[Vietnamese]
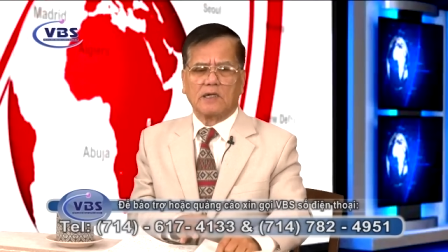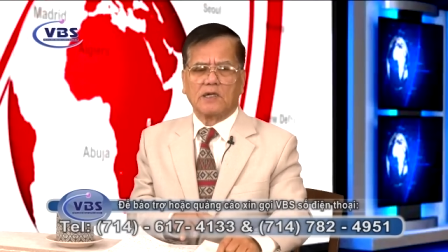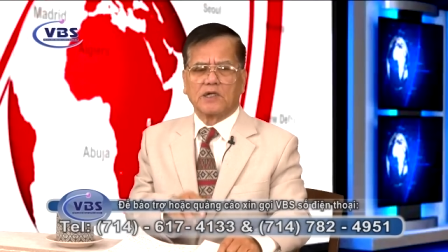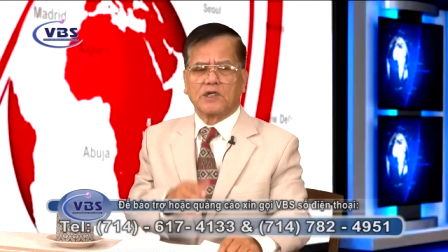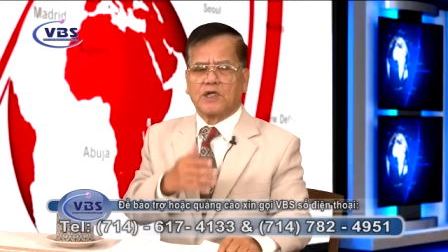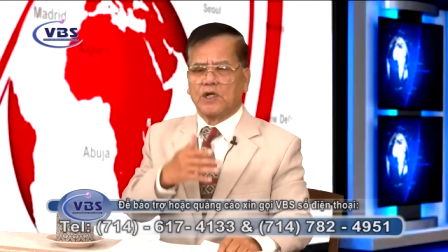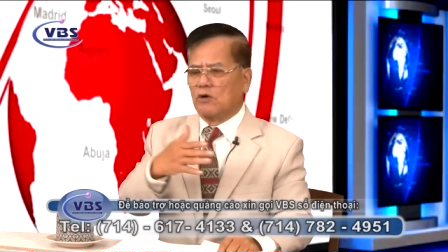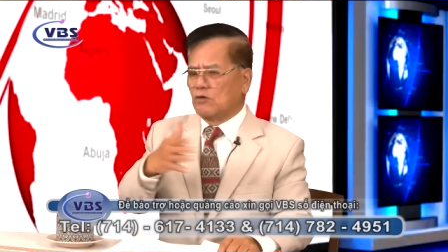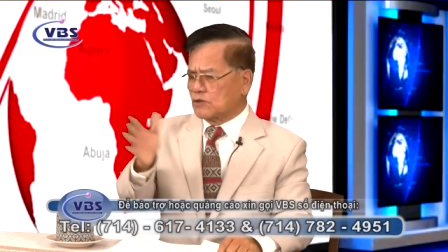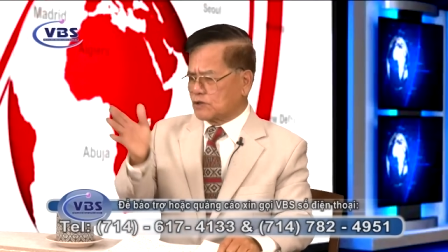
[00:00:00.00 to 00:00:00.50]

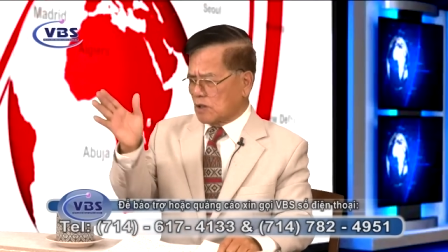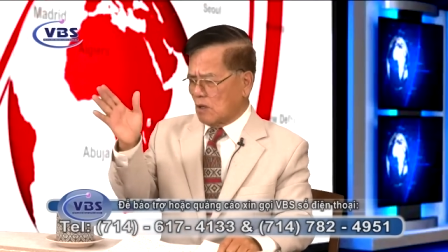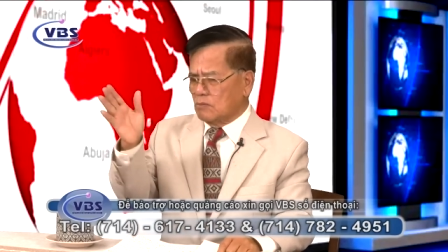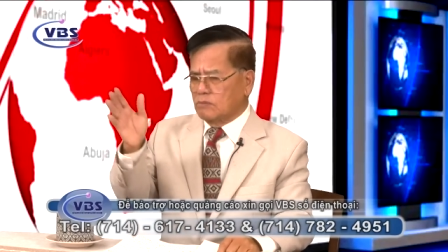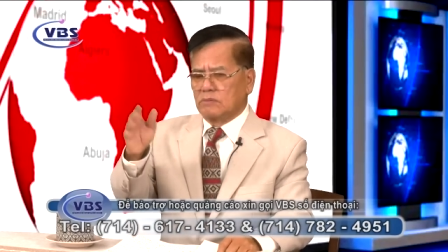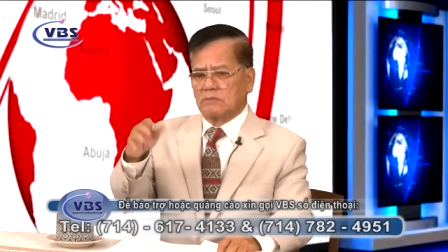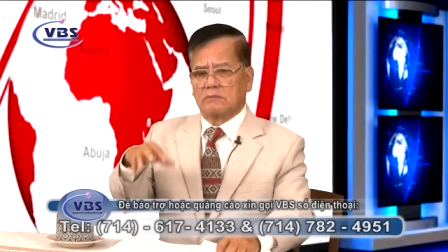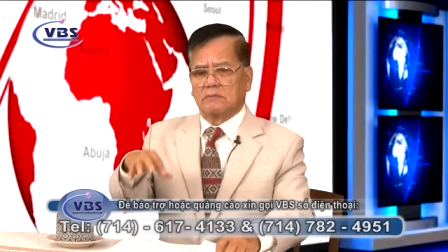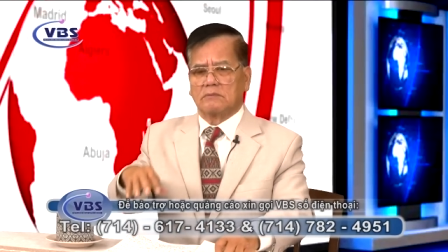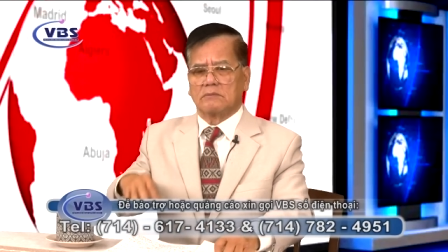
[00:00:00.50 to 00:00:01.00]
thiêu sống
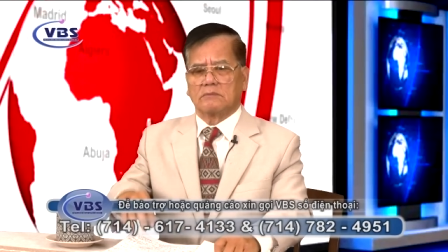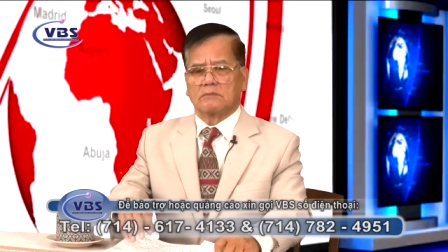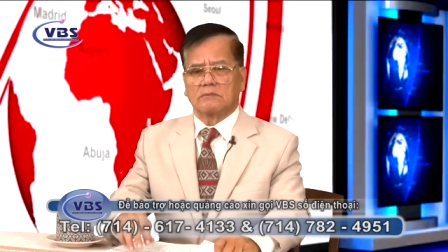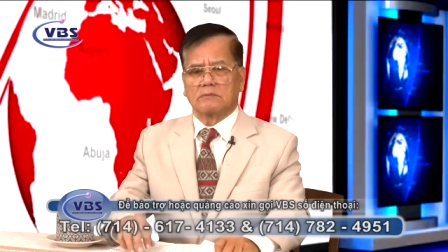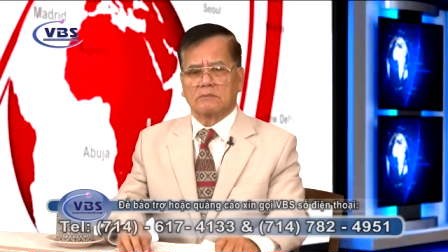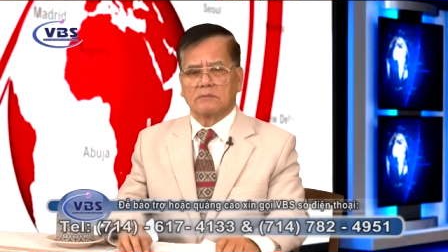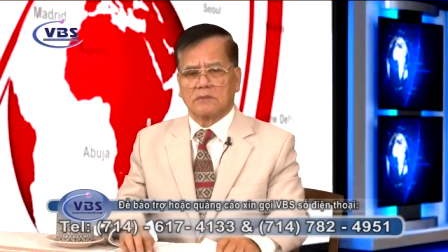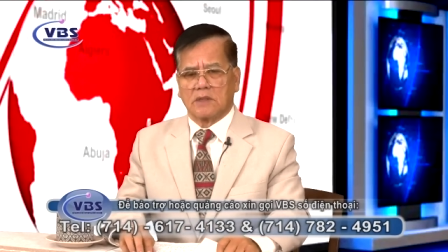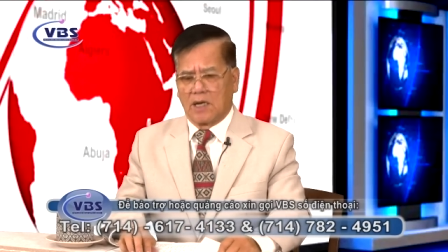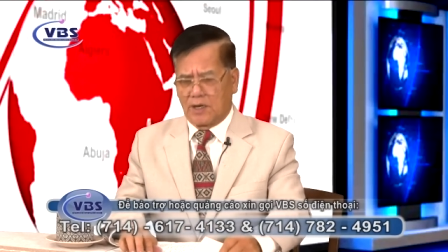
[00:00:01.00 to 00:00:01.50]

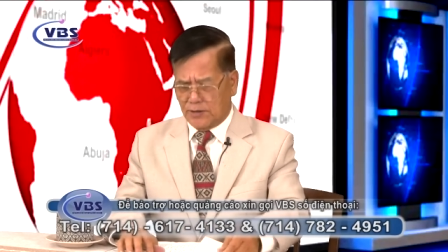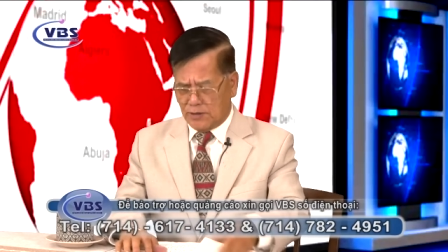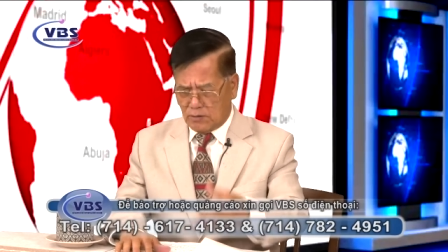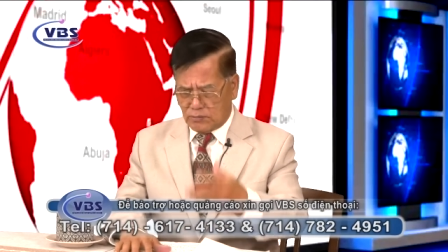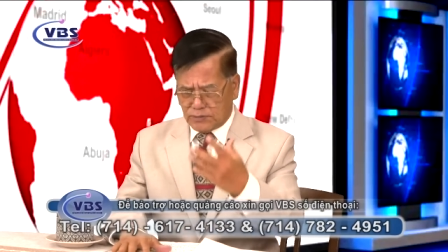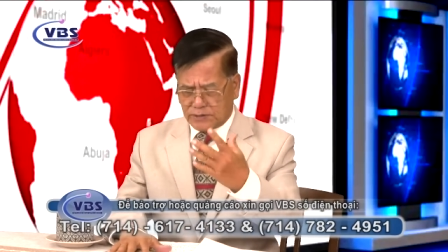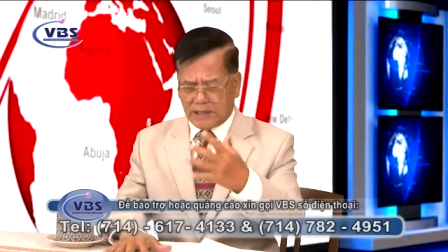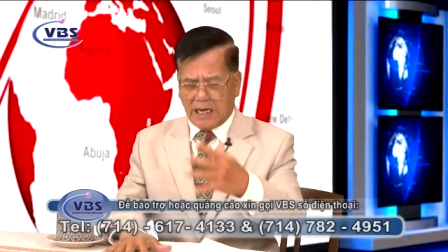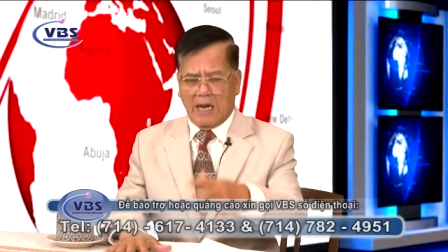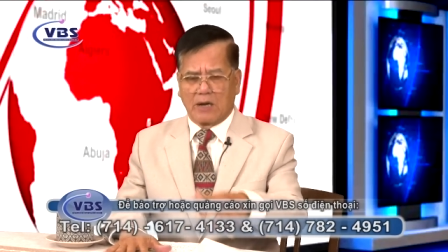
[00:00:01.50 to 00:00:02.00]
ở nông
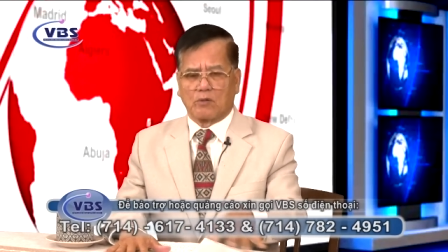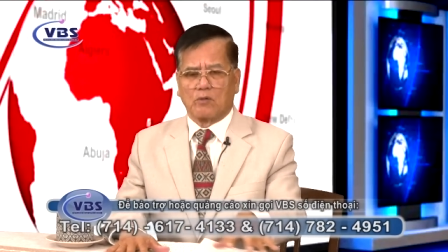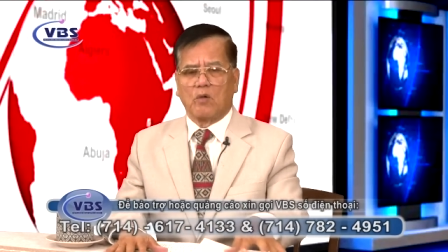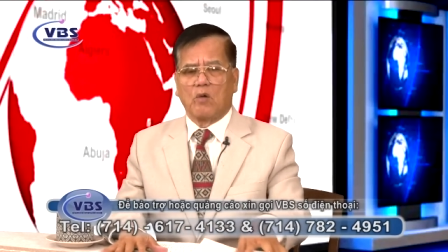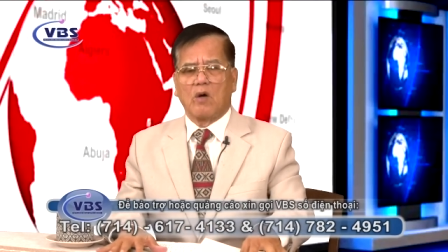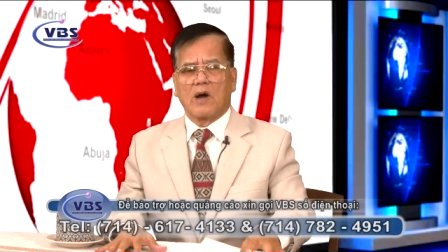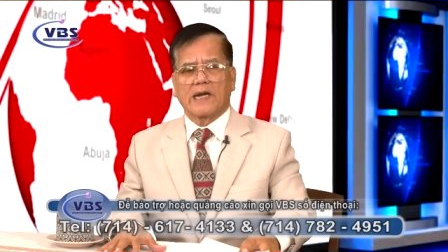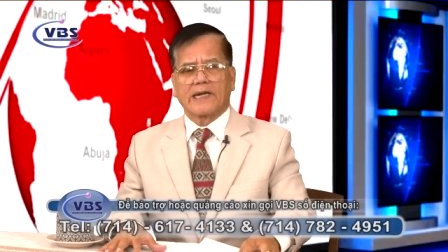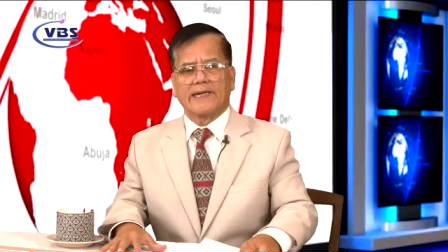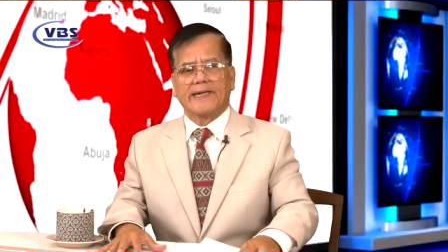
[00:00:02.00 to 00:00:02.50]
trại của
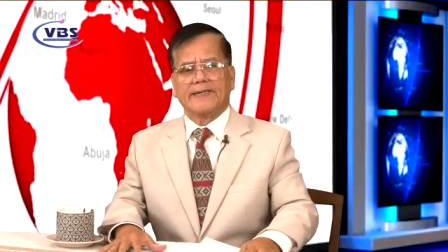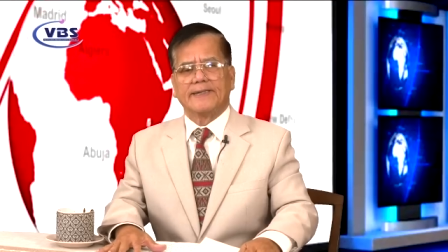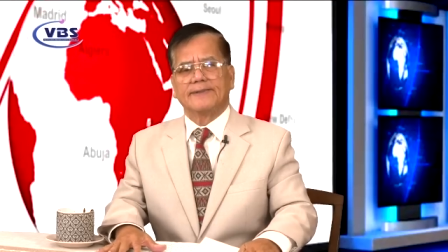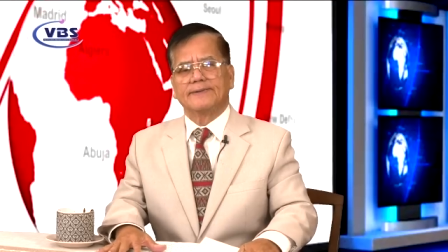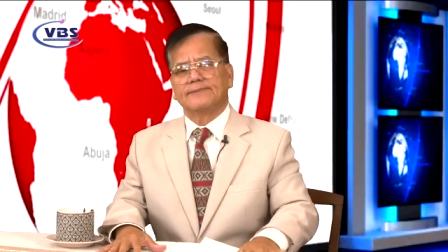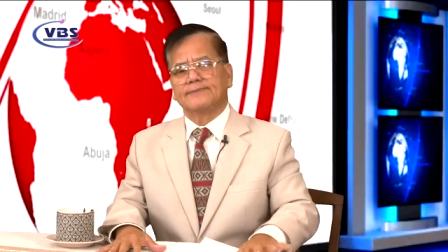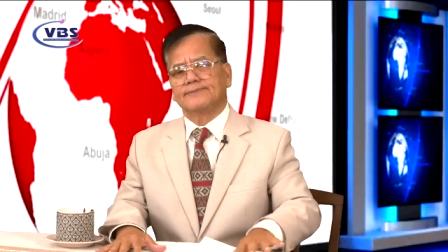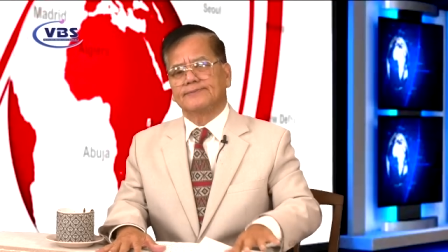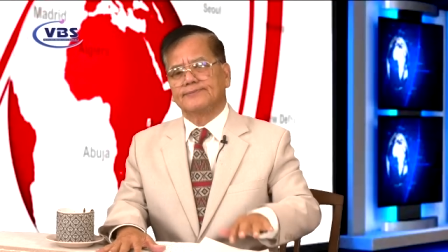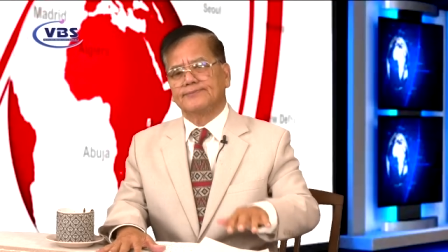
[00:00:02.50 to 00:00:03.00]
Hoa Kỳ,
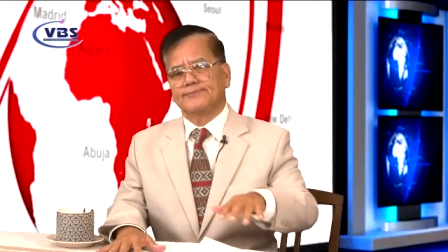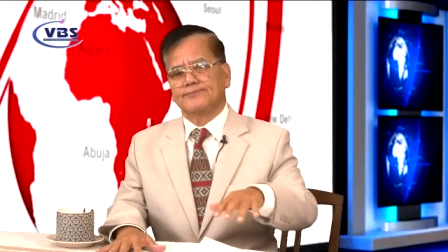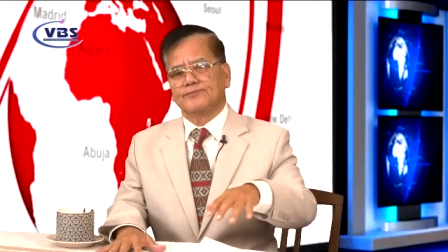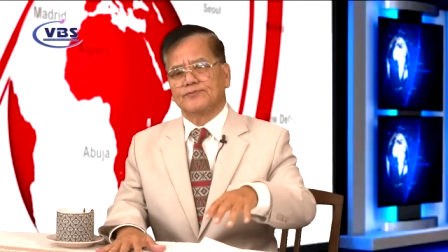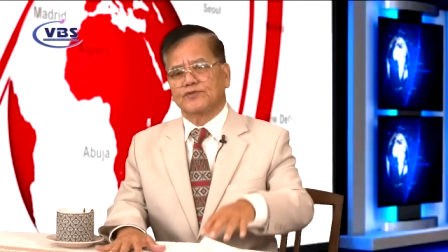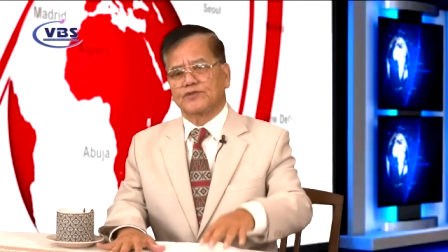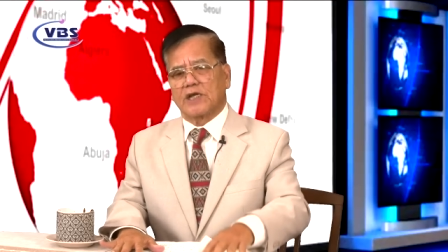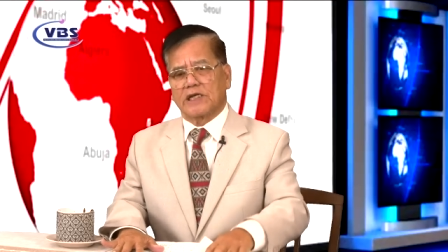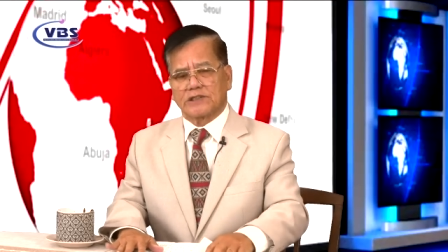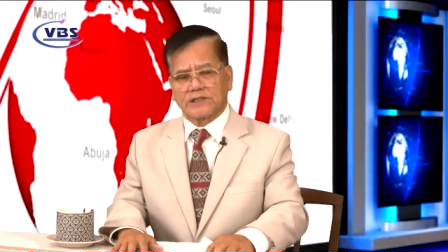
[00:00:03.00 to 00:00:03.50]

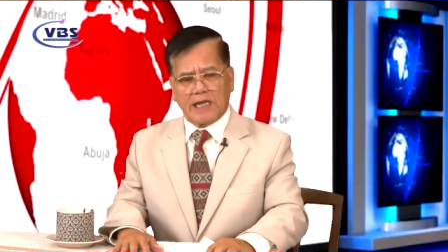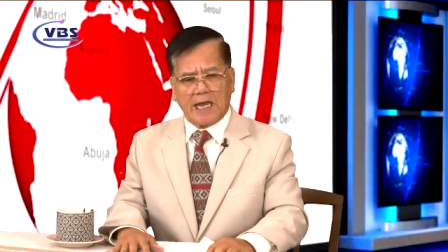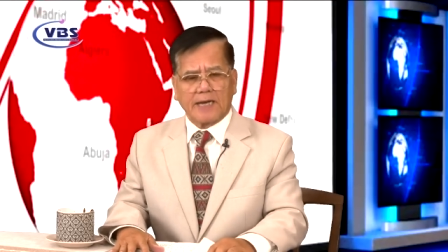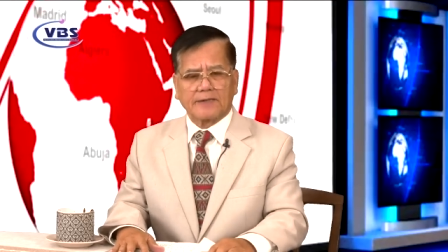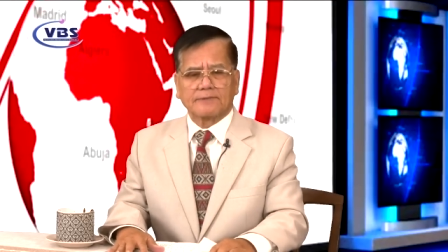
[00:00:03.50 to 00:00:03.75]
Texas.